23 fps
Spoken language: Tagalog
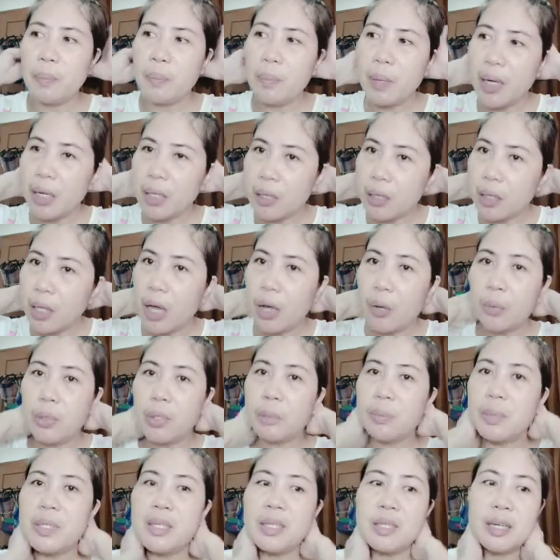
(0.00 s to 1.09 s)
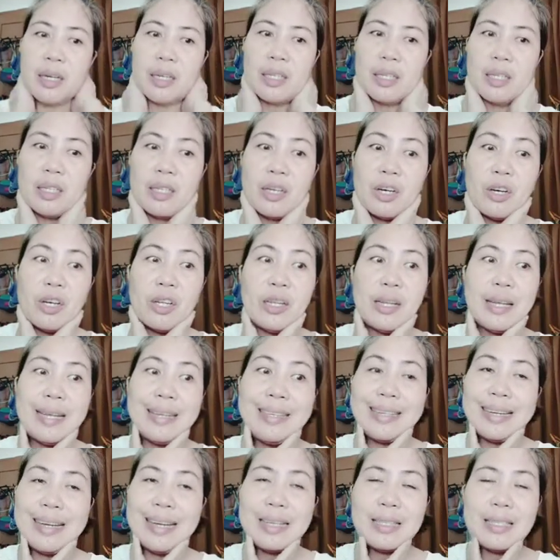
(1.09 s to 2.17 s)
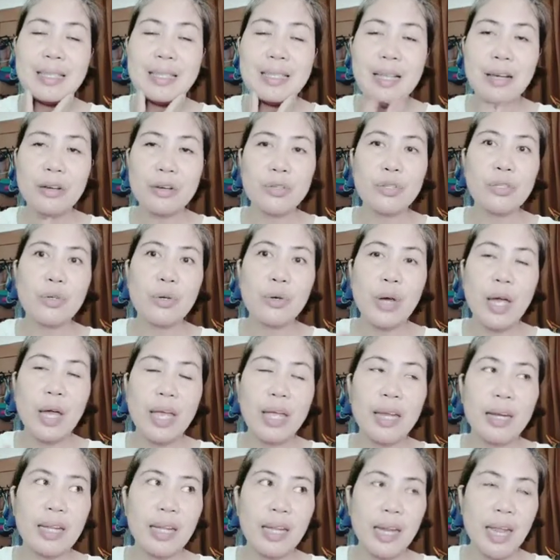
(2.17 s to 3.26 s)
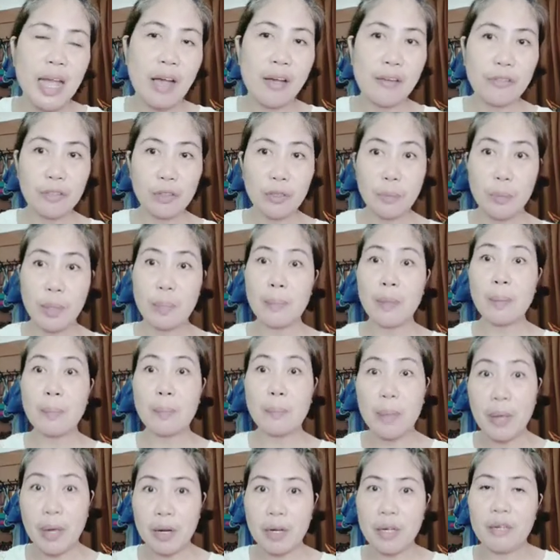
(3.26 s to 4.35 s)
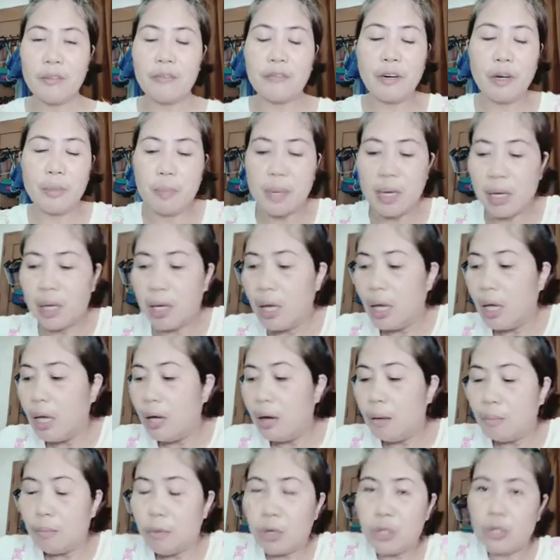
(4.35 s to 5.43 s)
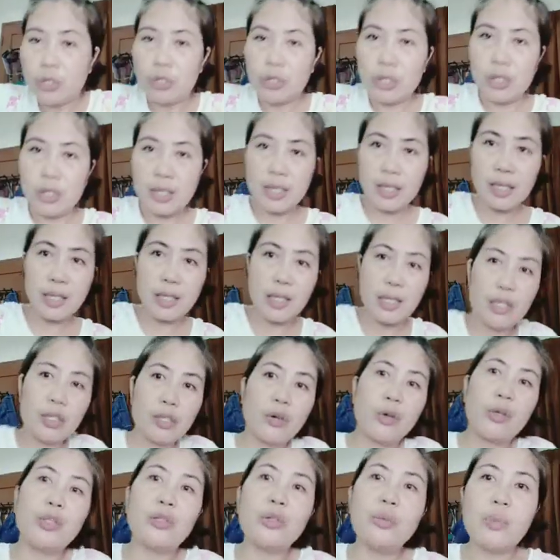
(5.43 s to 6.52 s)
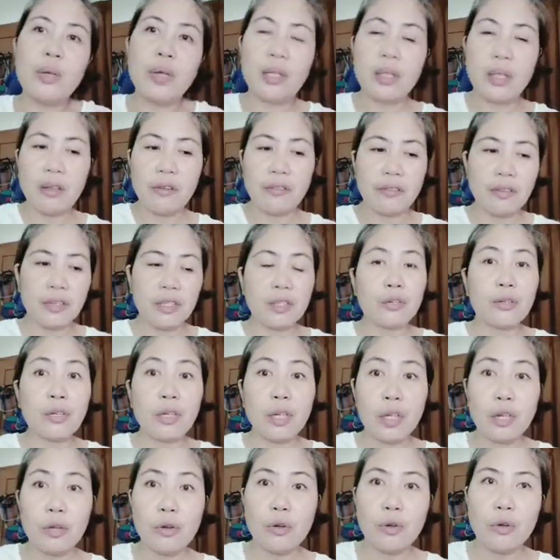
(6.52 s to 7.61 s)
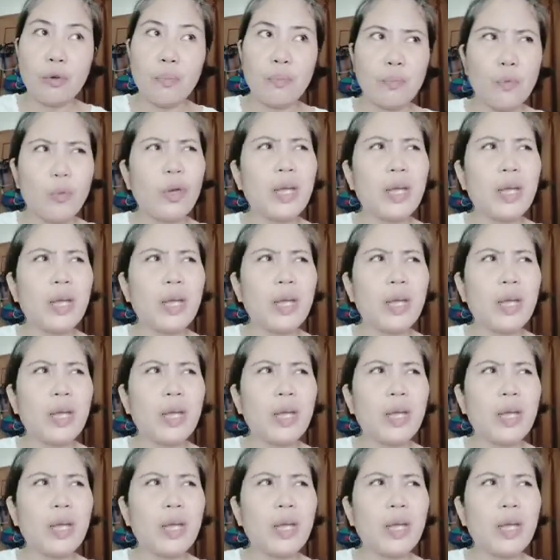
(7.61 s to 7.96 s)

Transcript: But I will be starting the online class now so I really have to be prepared for my modules kasi it's going to be a different curriculum.